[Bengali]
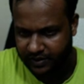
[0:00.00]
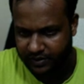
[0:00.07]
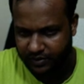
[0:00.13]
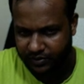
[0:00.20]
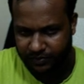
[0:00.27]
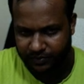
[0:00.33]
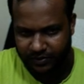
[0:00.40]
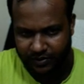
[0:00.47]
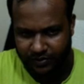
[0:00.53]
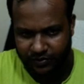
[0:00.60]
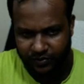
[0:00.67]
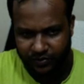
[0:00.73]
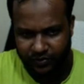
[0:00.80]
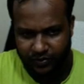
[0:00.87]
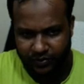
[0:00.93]
না তো আমরা একটু
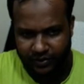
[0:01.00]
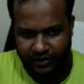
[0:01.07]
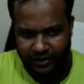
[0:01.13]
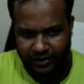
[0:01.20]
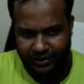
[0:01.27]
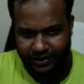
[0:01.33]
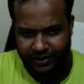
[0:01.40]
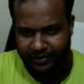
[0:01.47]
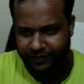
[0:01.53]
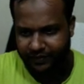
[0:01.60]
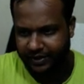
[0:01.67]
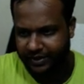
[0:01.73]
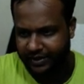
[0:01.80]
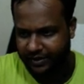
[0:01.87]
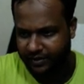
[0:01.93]
এটাকে
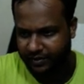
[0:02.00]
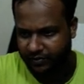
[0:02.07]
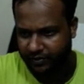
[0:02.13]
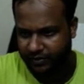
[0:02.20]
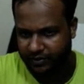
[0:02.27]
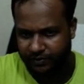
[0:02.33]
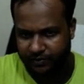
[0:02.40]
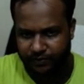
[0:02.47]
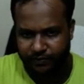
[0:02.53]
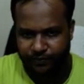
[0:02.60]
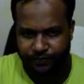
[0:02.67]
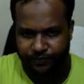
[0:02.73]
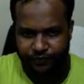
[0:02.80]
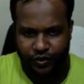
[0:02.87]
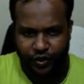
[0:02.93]
রেড কালার করে দিলাম
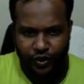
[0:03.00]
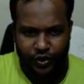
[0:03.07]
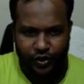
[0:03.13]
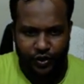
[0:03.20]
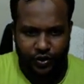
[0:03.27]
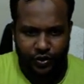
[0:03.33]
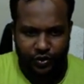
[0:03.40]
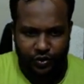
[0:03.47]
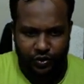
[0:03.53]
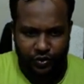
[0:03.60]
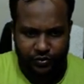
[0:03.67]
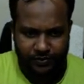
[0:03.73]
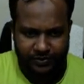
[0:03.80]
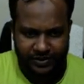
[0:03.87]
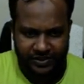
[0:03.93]

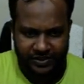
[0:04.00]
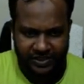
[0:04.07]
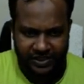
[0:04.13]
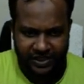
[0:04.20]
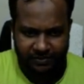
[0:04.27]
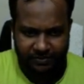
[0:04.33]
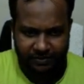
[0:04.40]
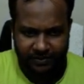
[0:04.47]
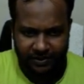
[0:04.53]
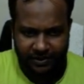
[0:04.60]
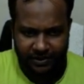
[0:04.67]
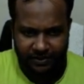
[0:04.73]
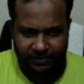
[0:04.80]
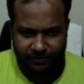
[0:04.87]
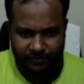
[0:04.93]
অথবা জিনিসটাকে এভাবে
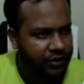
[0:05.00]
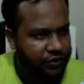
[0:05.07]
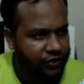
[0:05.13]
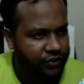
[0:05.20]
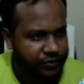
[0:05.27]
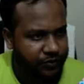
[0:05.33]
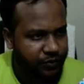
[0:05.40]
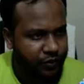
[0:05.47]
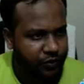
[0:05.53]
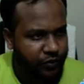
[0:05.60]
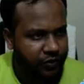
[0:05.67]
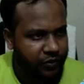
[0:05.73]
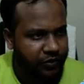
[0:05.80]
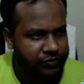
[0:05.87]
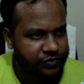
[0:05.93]
রাখলাম সবসময়
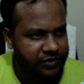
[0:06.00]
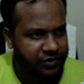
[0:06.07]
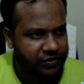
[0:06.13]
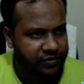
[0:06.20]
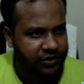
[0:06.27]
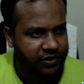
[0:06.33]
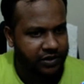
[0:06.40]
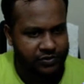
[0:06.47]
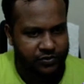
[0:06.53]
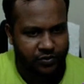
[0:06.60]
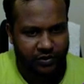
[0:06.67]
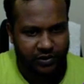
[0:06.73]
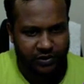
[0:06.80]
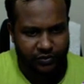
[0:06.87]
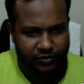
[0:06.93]
অটো লেয়ার সিলেক্ট করে কাজ
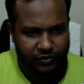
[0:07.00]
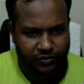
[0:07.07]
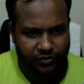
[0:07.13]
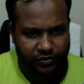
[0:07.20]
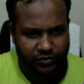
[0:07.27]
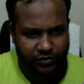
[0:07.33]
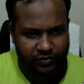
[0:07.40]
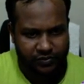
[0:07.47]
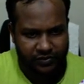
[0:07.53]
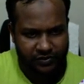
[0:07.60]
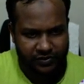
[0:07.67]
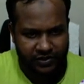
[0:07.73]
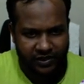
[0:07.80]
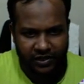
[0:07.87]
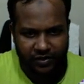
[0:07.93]
করলে তখন
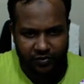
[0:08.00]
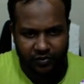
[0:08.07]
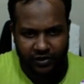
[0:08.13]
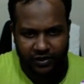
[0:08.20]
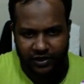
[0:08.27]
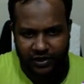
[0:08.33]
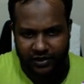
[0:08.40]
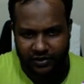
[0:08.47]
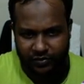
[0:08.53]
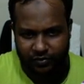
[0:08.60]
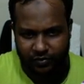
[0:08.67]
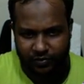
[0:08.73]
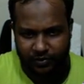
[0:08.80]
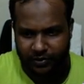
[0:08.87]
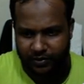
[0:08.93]
সিলেক্ট করলে লেয়ারটা
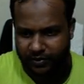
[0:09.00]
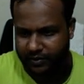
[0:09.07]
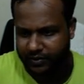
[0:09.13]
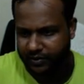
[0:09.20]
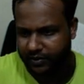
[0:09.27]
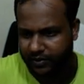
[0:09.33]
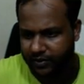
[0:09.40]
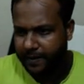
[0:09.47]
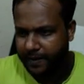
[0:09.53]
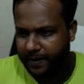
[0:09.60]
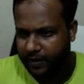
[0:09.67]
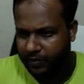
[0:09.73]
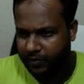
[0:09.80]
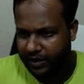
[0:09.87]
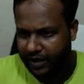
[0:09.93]
ধরবে
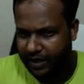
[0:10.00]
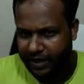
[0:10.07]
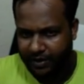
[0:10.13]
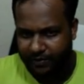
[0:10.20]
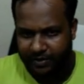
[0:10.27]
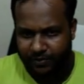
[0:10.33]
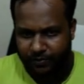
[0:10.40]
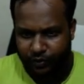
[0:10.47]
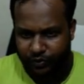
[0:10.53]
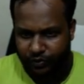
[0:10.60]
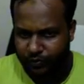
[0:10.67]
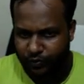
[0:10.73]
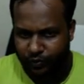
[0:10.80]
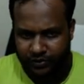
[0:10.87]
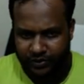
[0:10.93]
এখন আমার
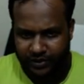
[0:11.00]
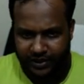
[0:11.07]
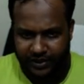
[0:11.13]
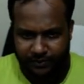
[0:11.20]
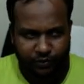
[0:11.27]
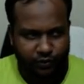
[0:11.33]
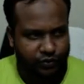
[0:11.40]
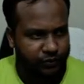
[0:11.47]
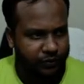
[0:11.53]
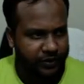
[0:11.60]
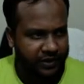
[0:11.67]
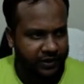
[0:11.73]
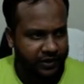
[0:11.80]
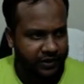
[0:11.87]
কথাই বক্তব্য এটা